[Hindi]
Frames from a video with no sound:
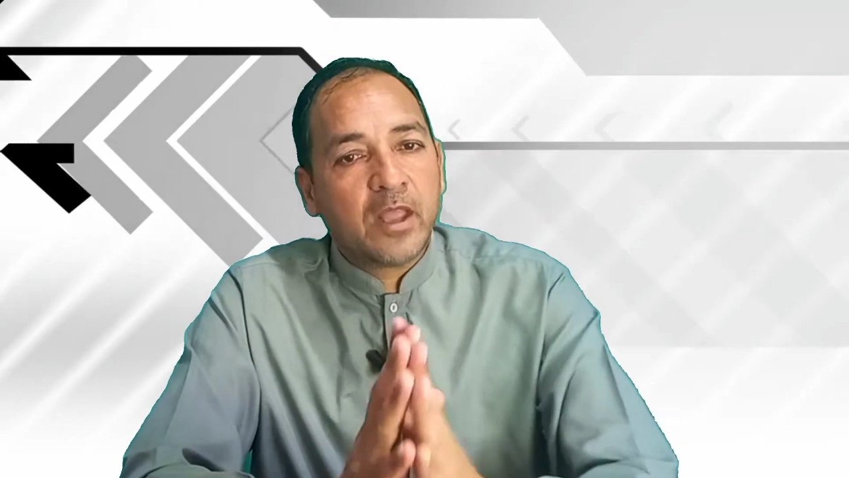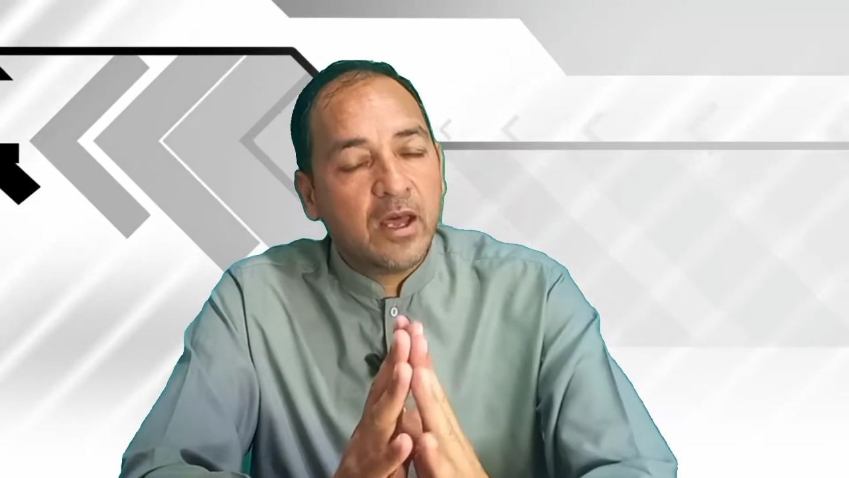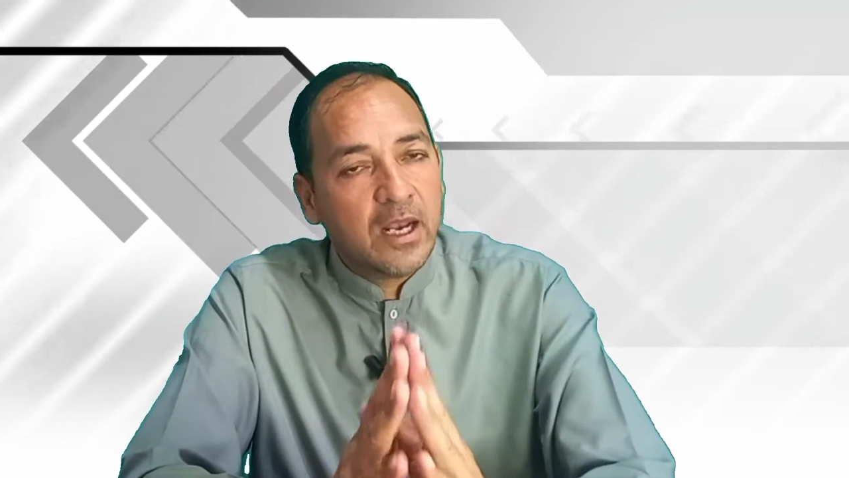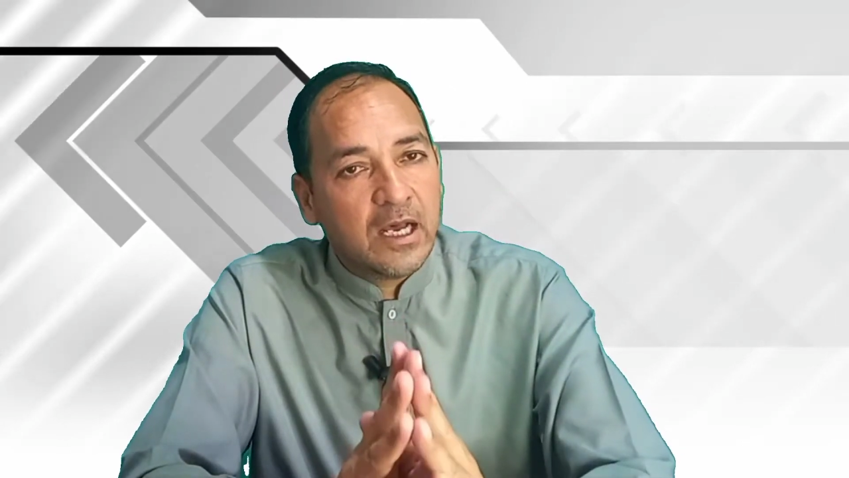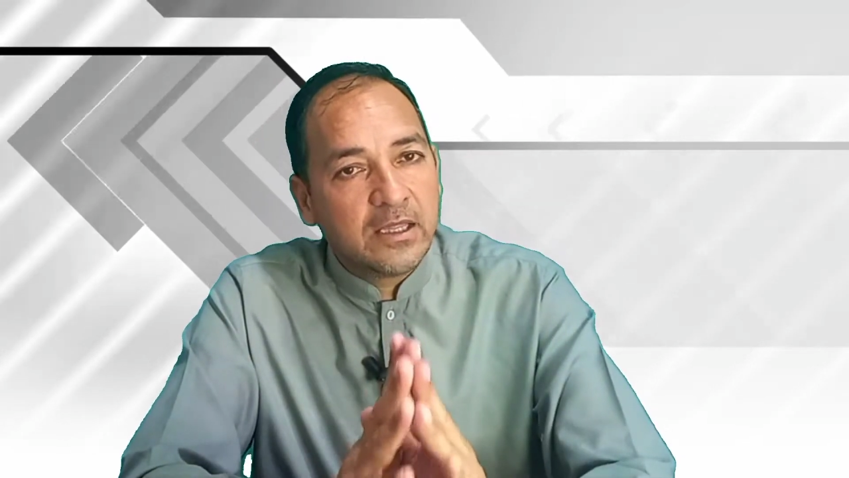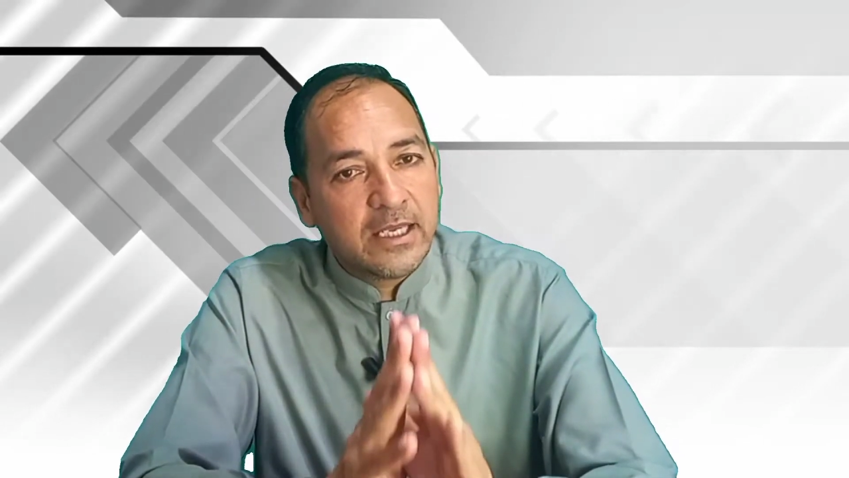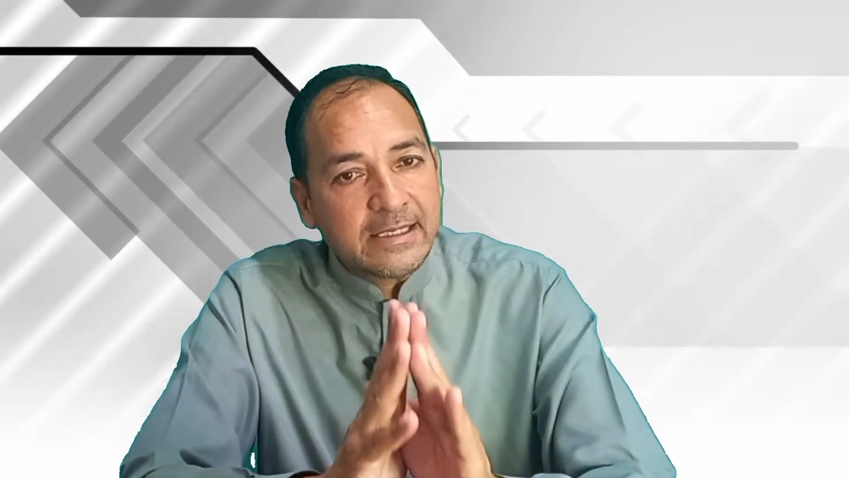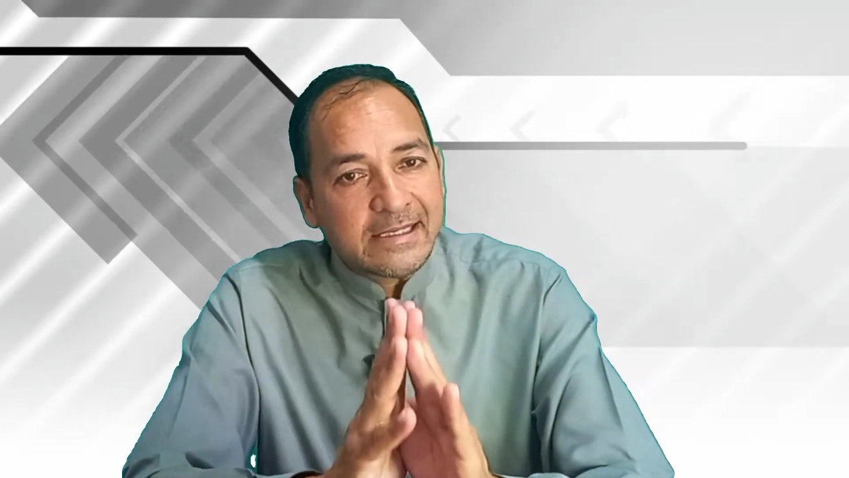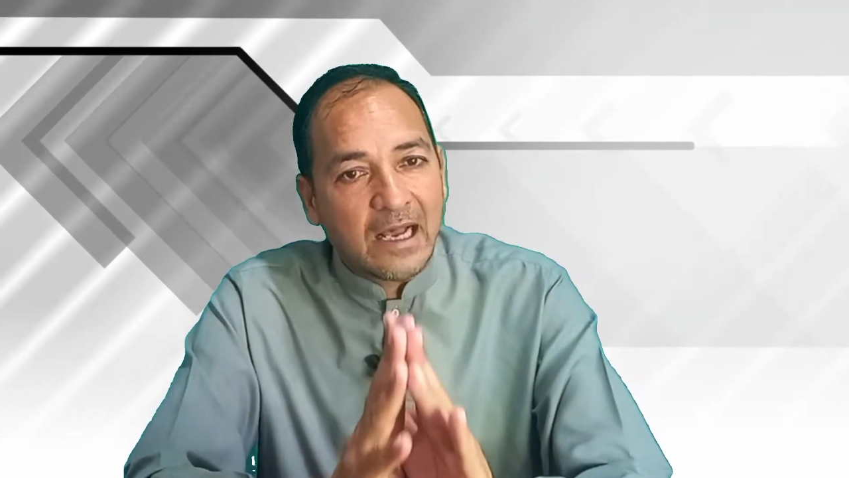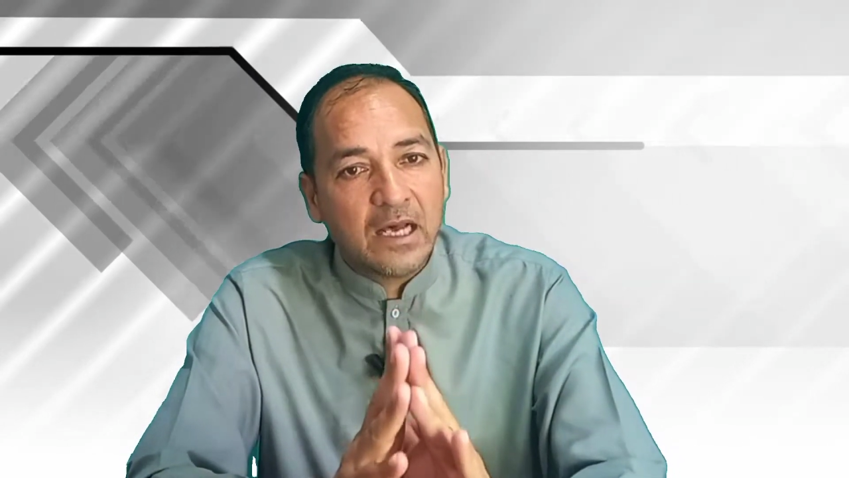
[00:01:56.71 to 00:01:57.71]
हालात के
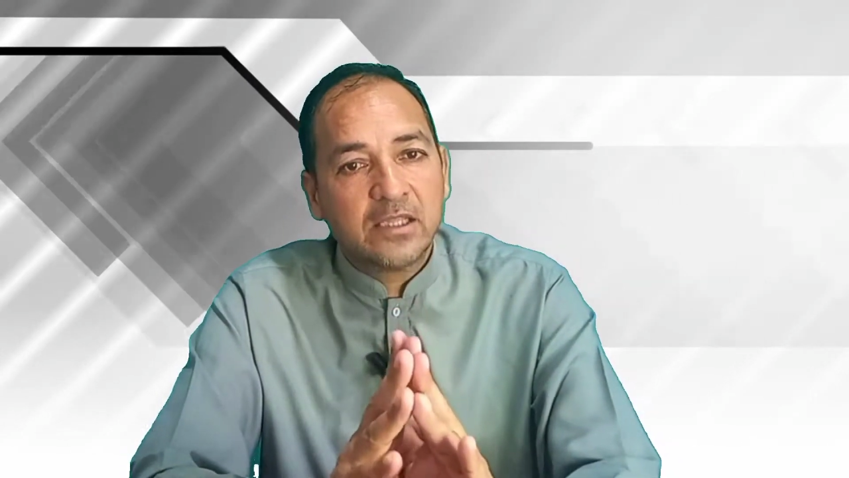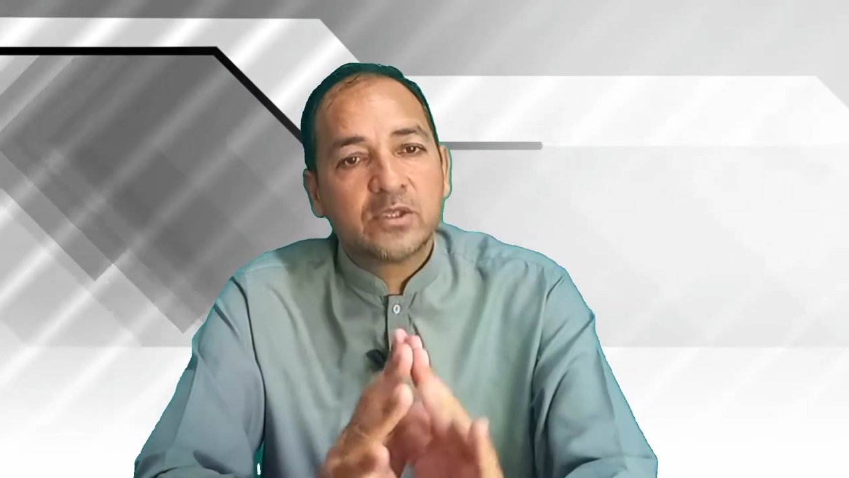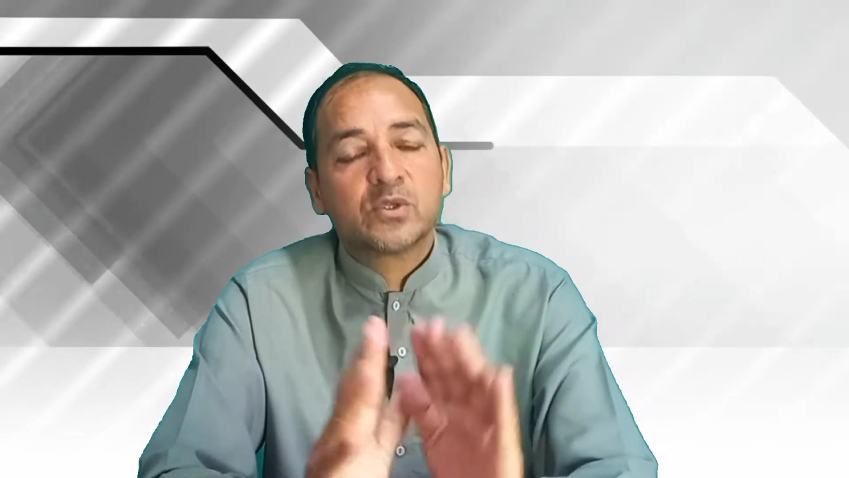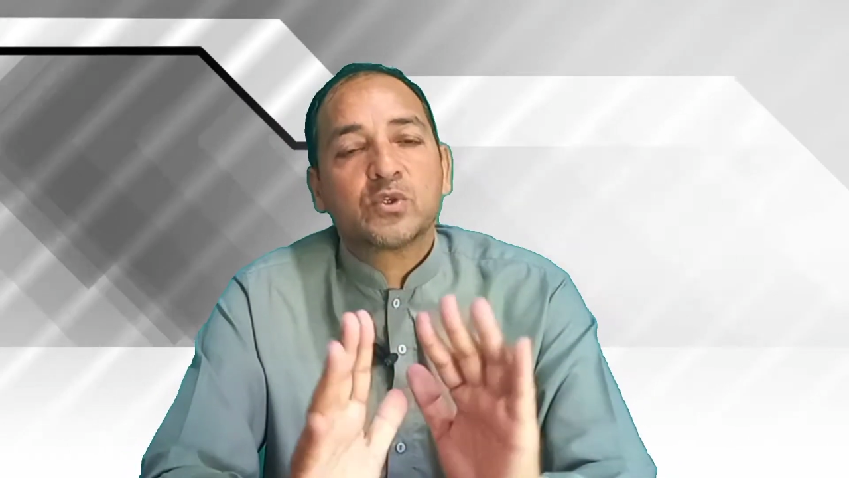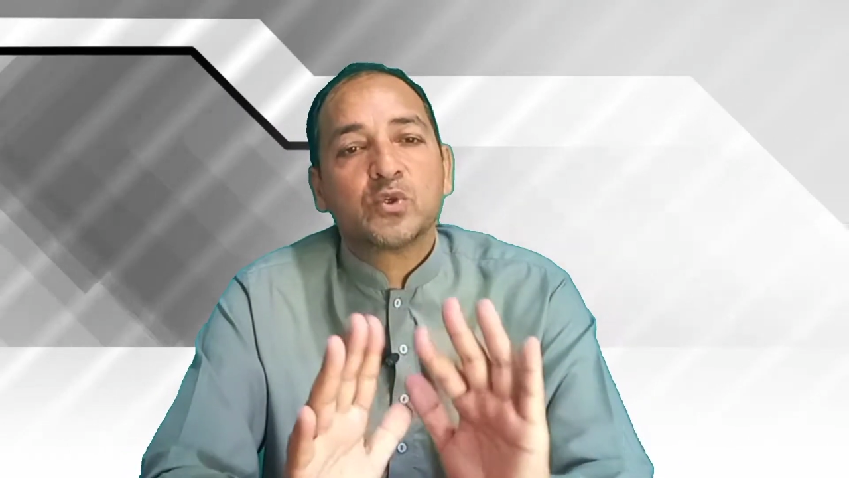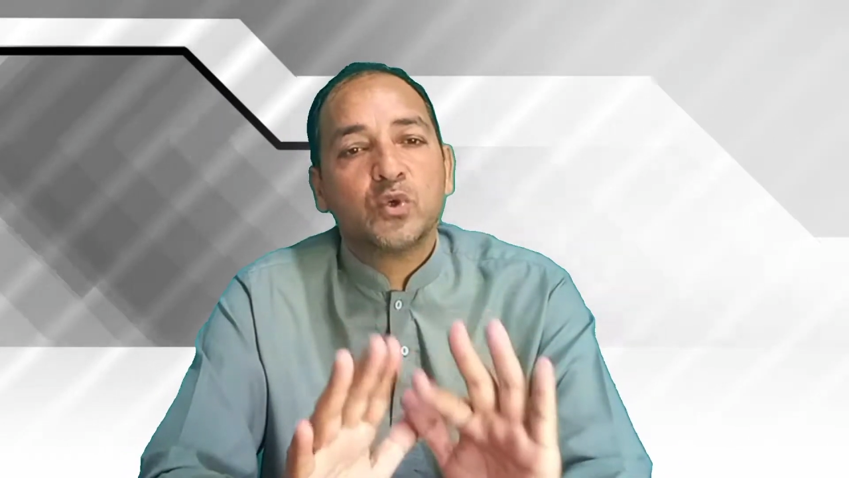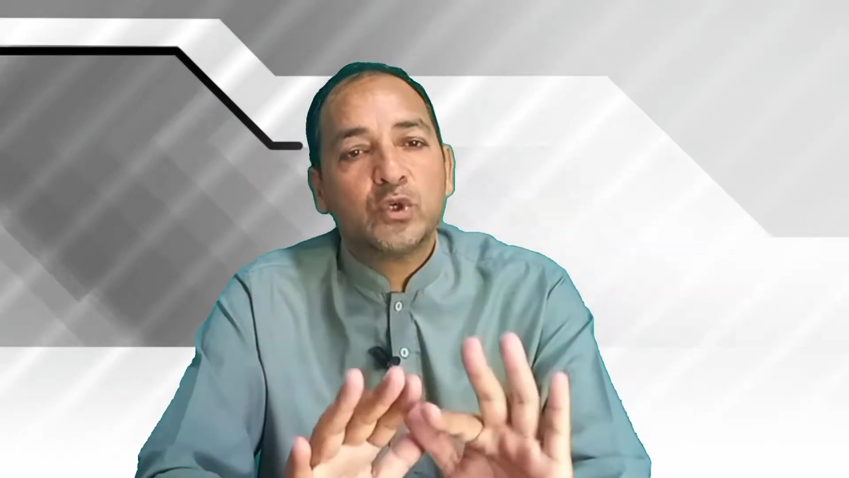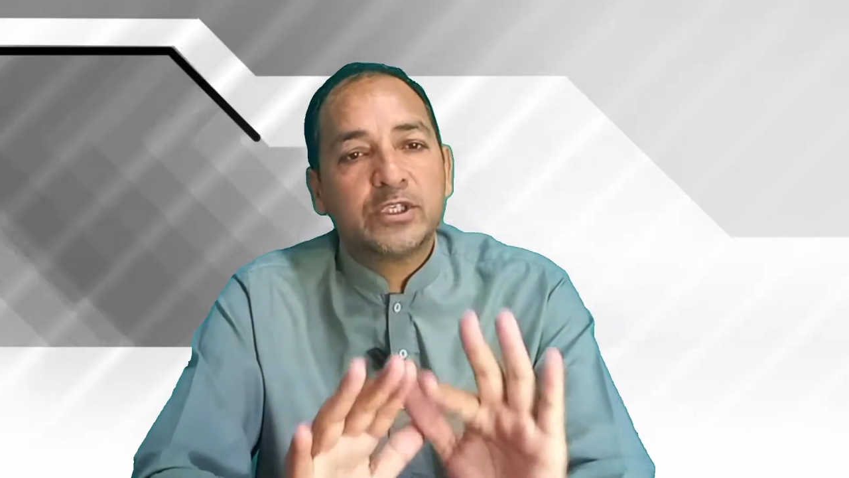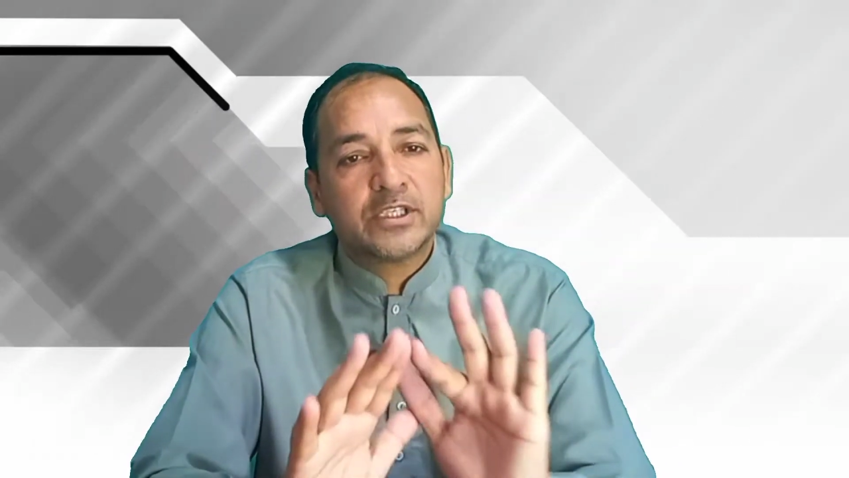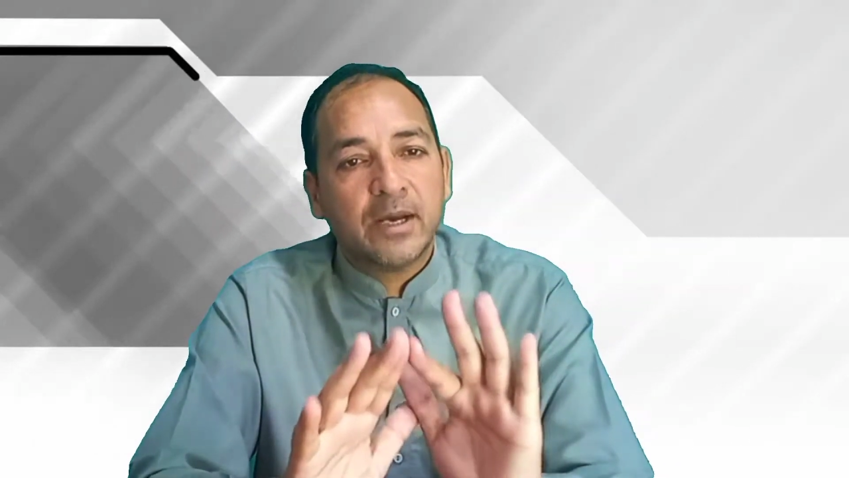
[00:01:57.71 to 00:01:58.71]
साथ
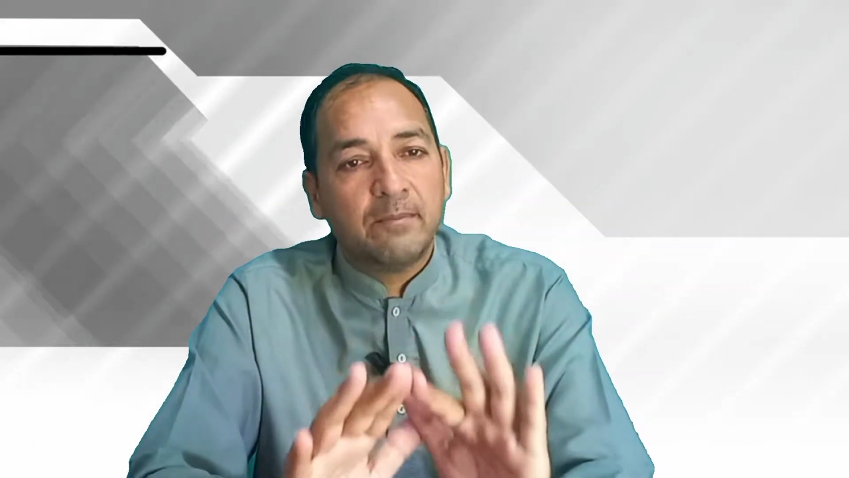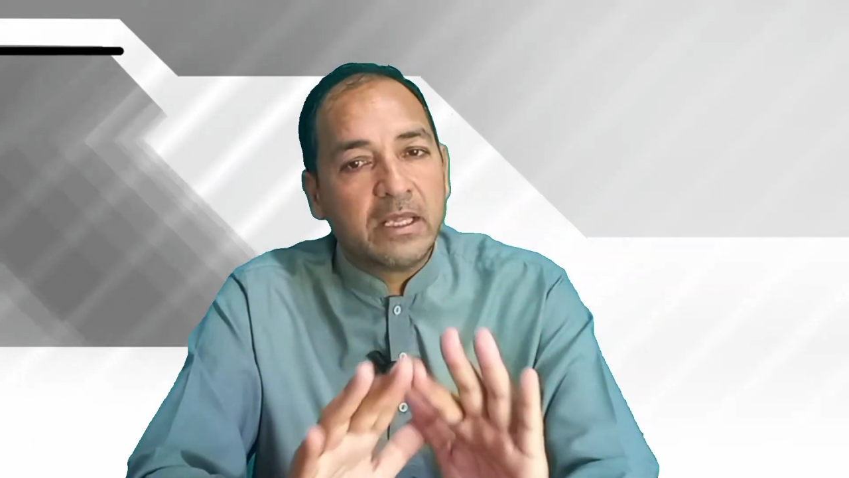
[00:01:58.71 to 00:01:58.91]
सोच का